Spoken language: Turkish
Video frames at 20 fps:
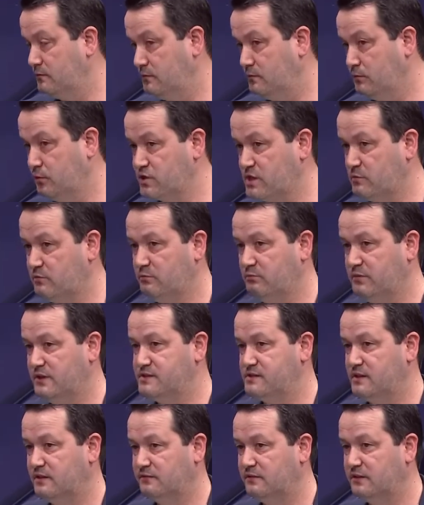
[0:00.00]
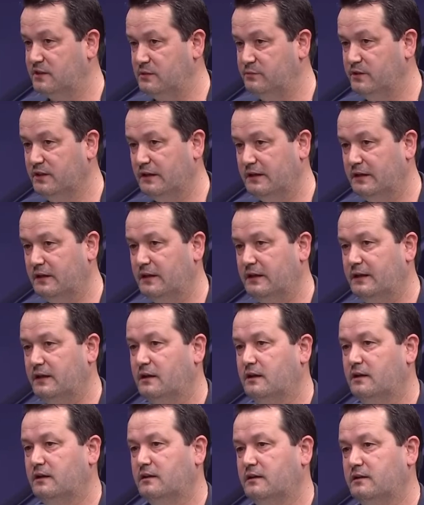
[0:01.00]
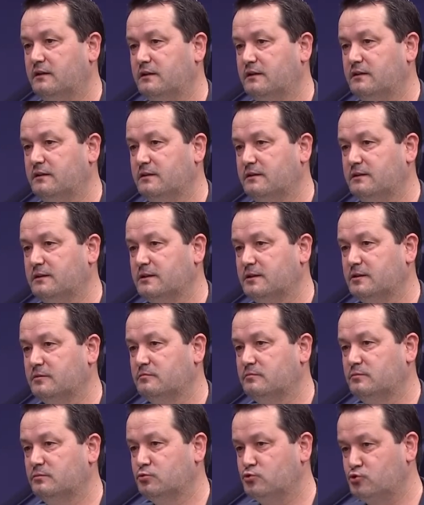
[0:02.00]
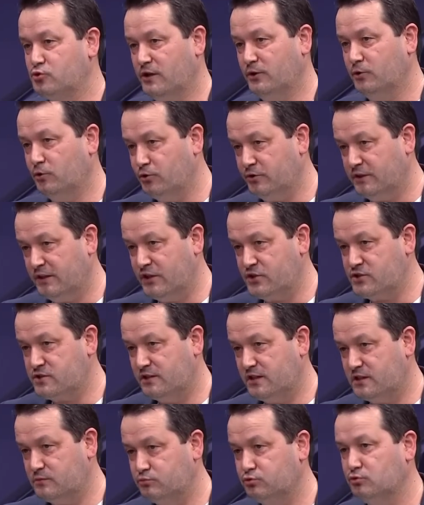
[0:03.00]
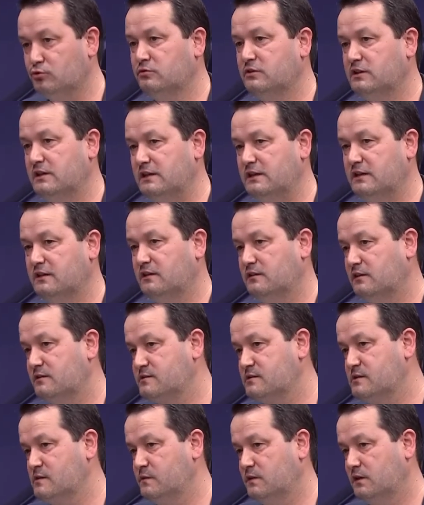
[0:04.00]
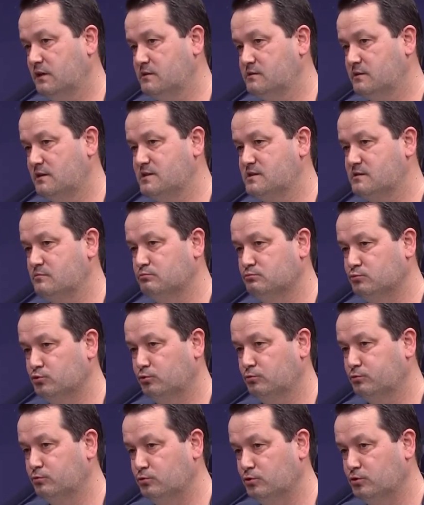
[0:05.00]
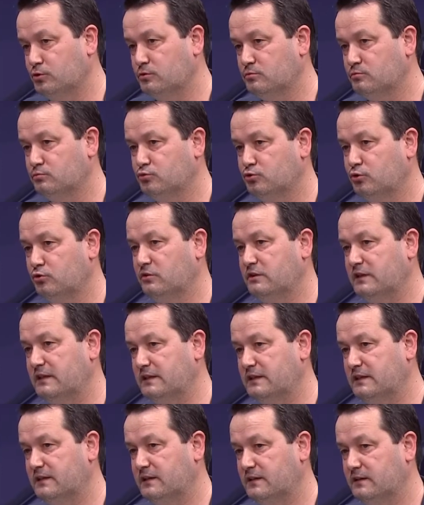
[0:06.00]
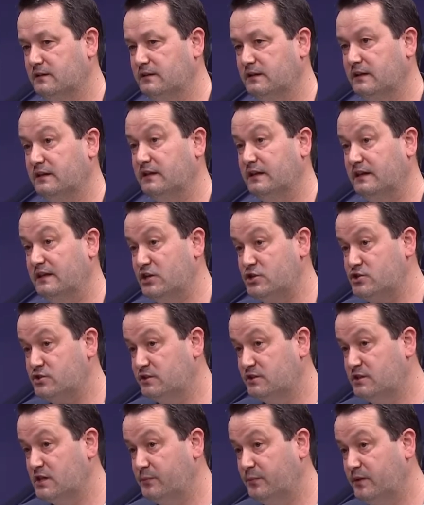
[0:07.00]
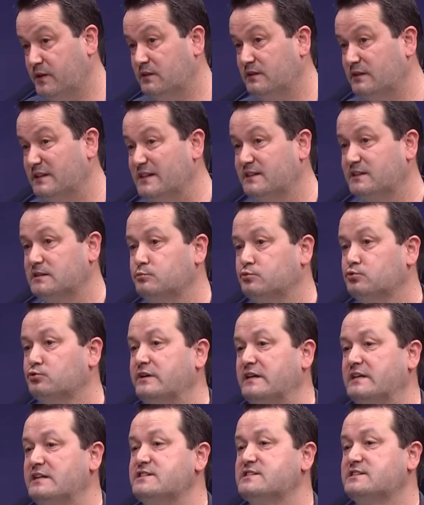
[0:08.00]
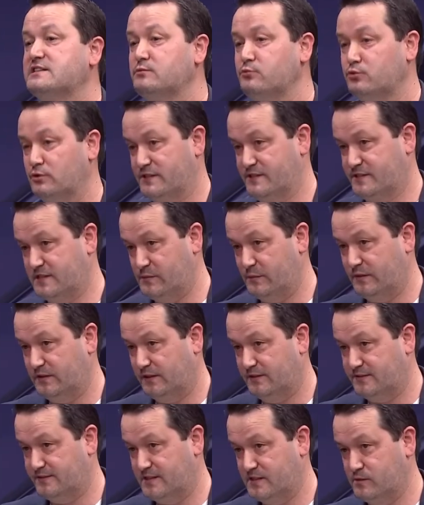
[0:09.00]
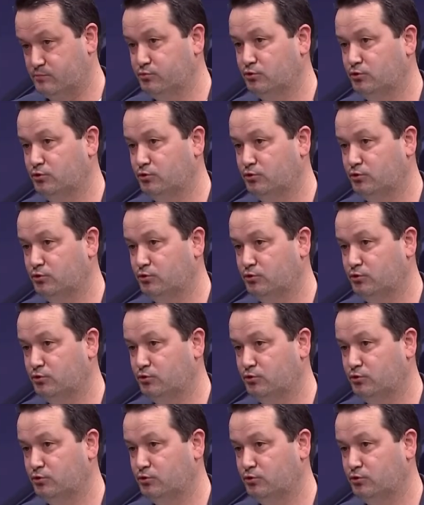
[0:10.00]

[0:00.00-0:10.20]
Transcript: Hocamın bahsettiği gibi e, şu an öğrenciler bununla alakalı aslında bakarsanız mutlu. Bununla alakalı eleştiri yapanlar da bunu eleştirmiyor aslında bakarsanız.